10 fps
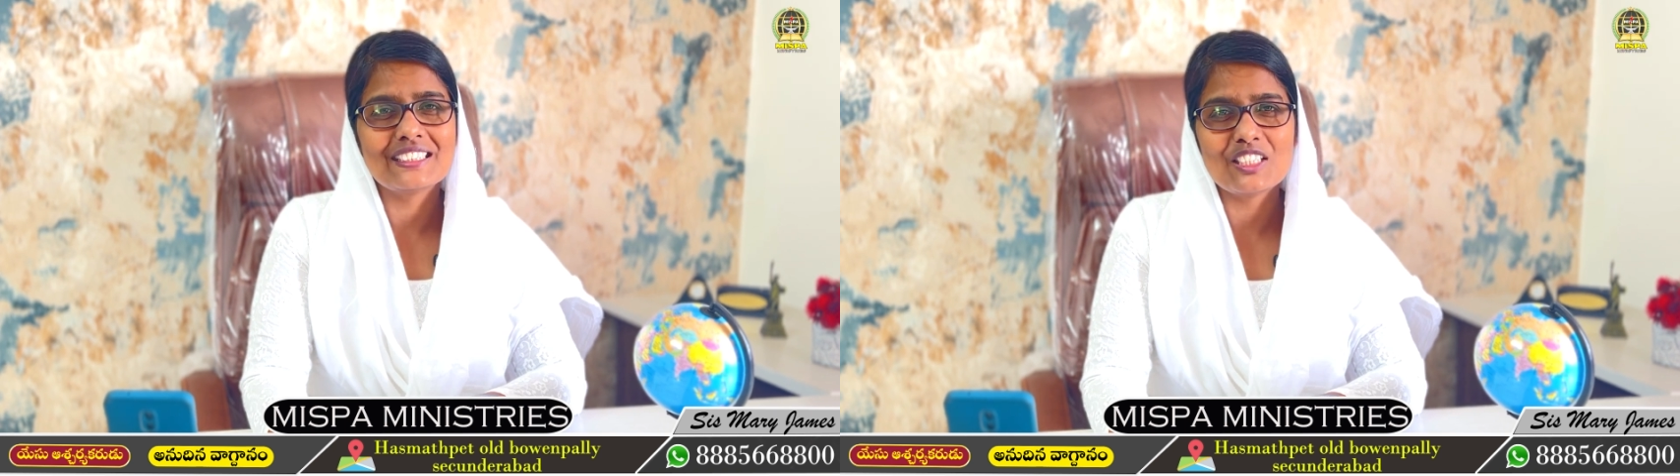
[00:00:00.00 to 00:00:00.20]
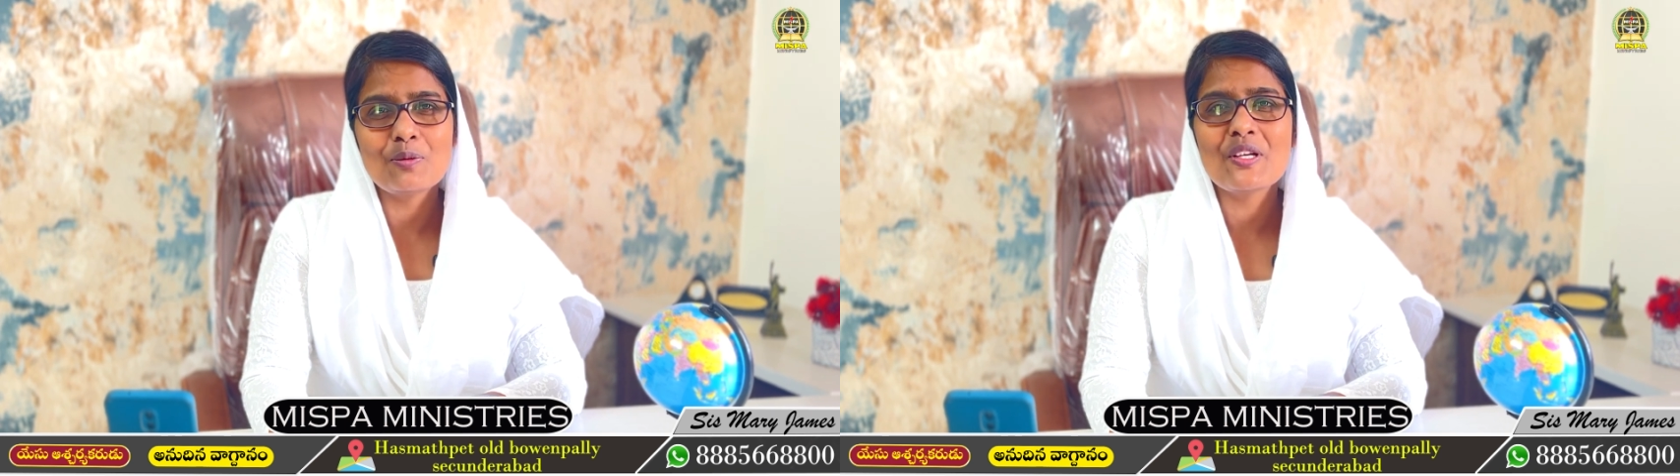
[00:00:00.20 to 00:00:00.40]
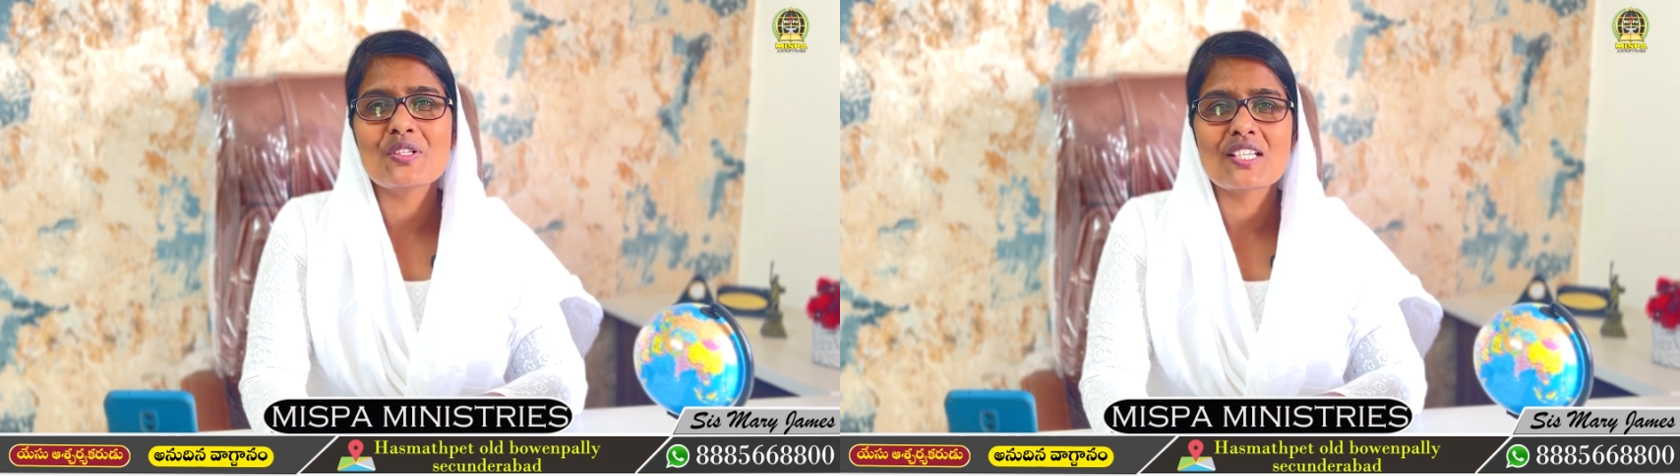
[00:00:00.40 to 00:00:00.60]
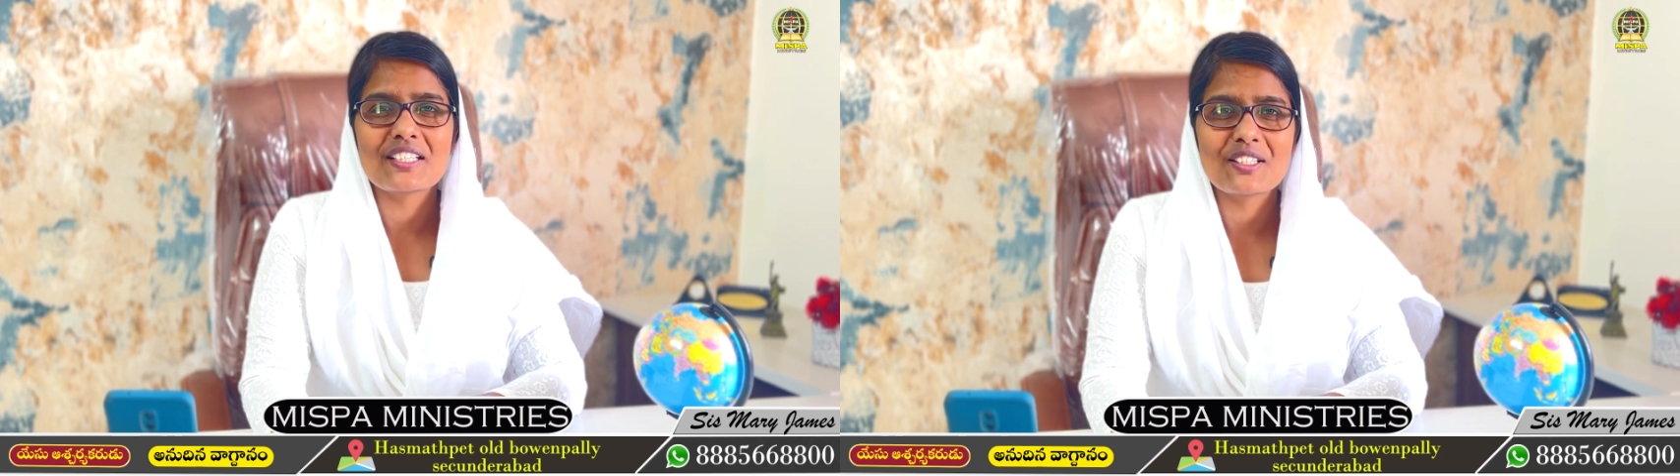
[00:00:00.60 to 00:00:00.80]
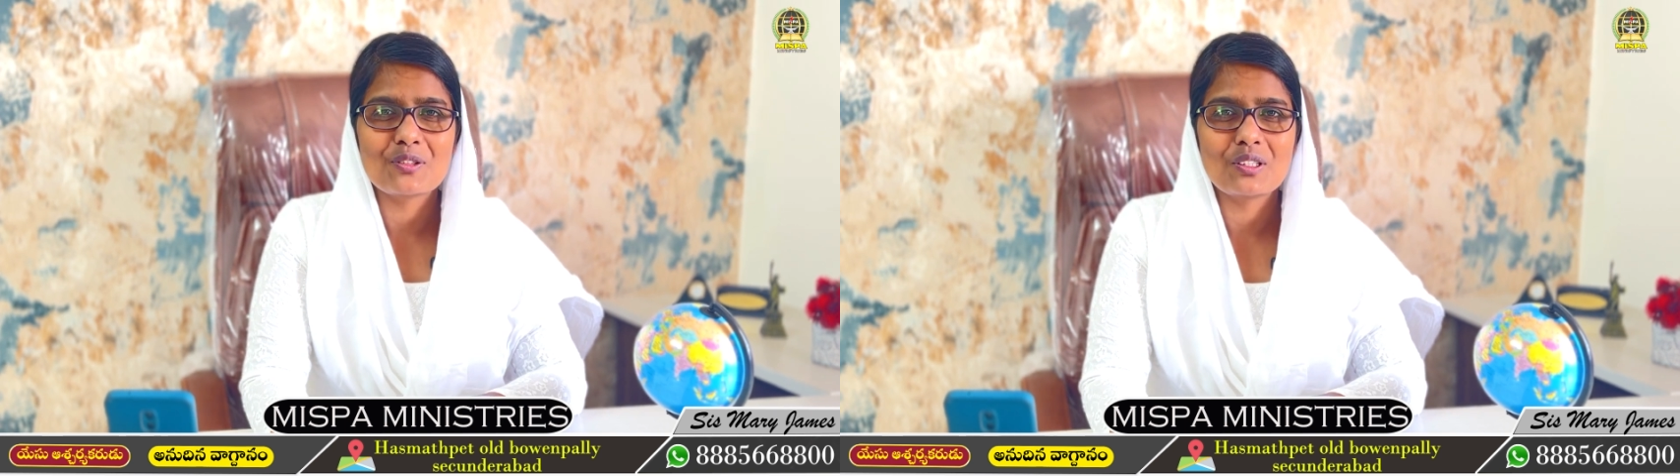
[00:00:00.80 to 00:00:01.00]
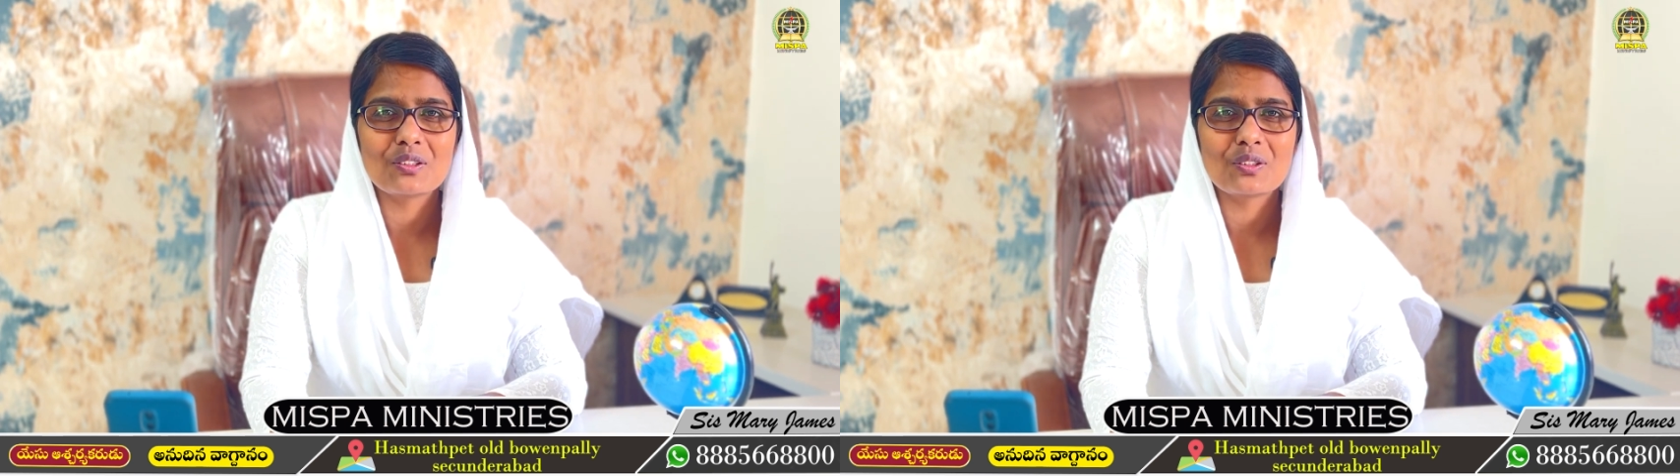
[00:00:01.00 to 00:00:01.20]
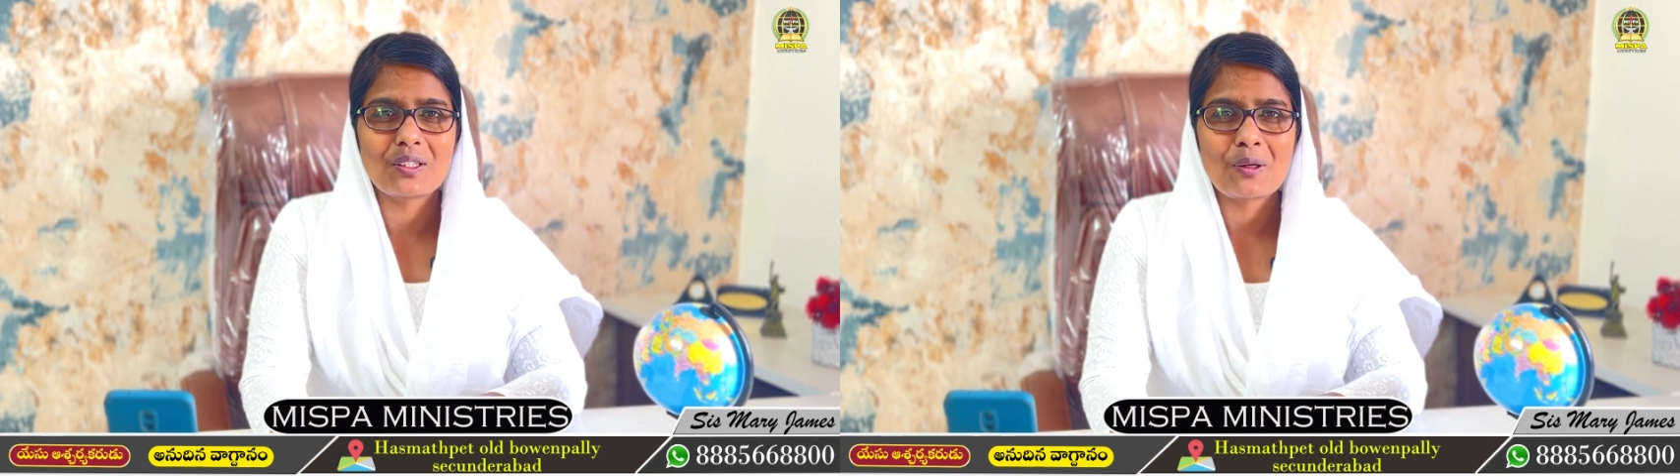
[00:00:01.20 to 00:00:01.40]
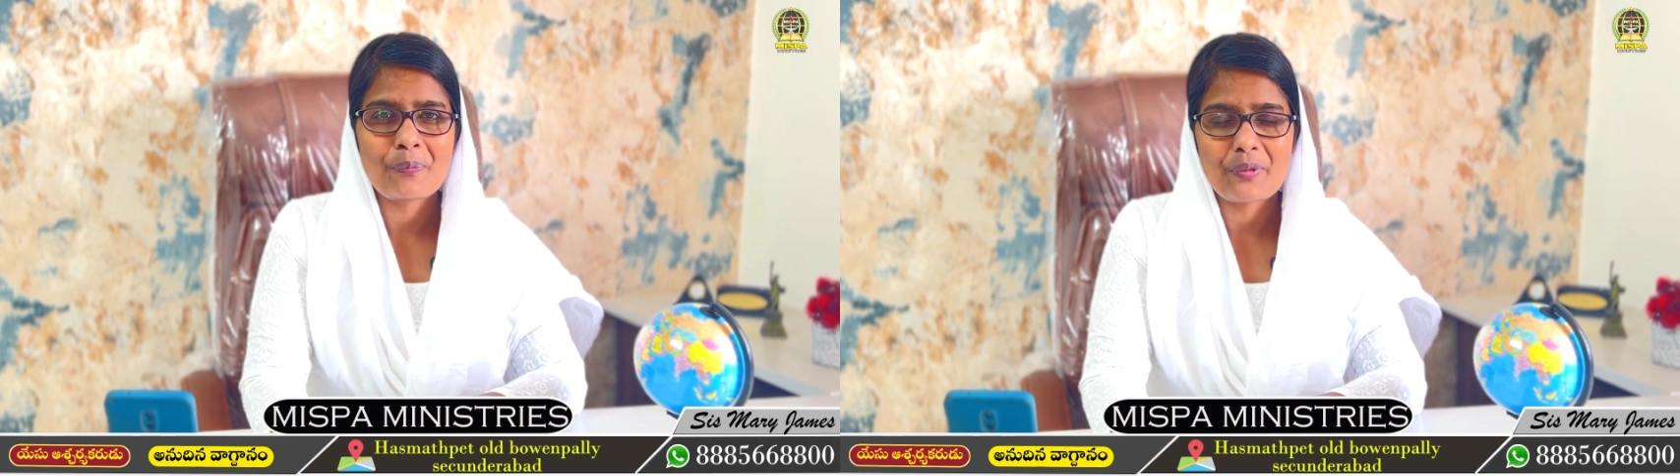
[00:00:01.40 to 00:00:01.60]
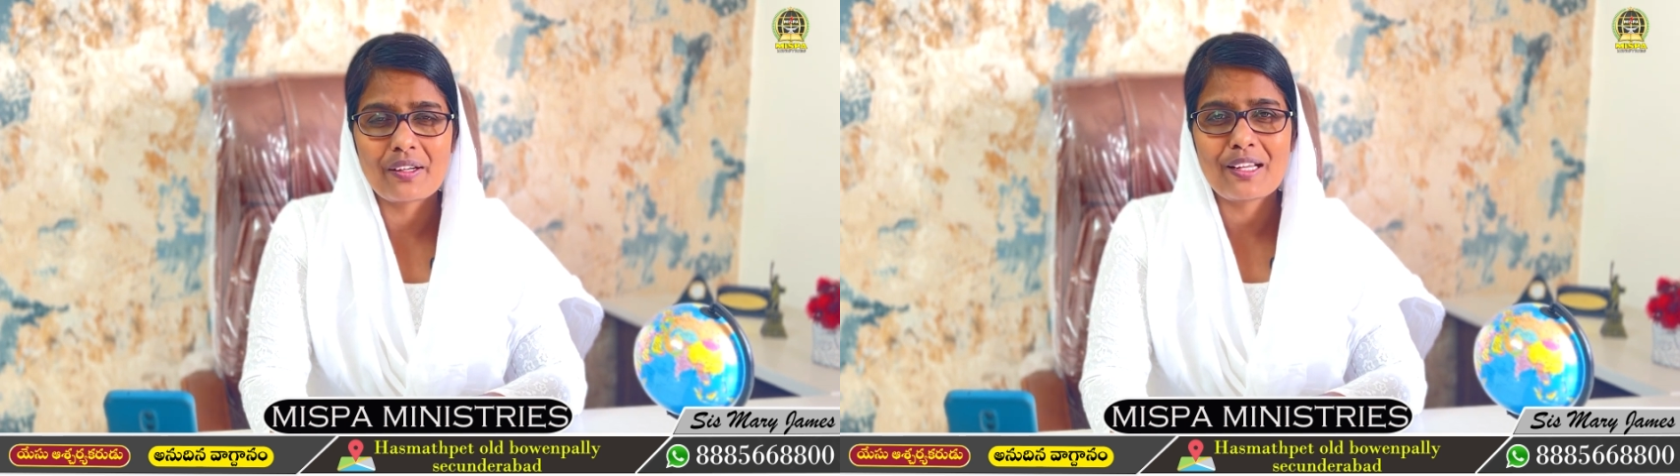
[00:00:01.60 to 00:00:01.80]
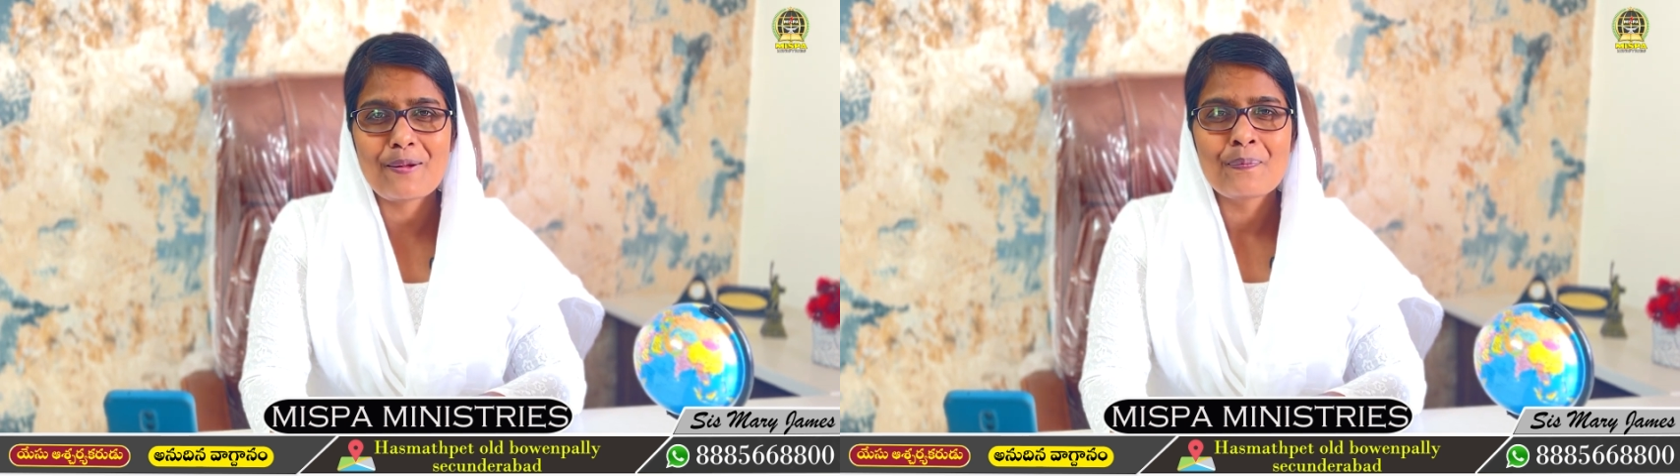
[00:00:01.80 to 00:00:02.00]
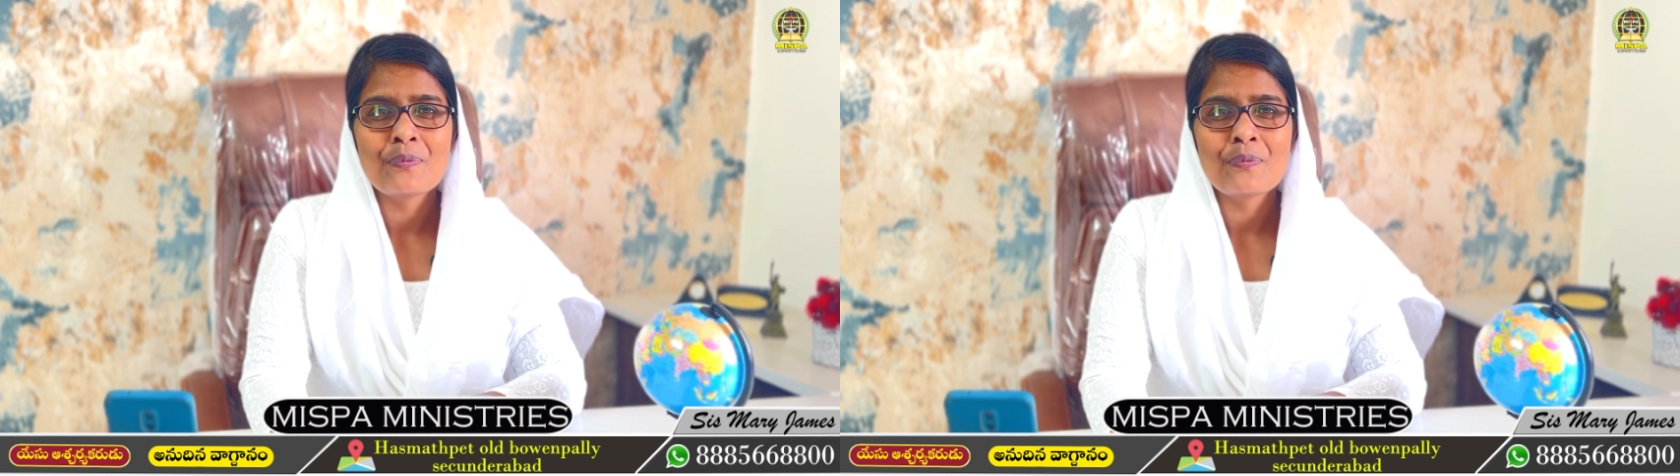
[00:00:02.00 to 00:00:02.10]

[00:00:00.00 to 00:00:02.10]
జీవించెదరు అంటున్నాడు అంటే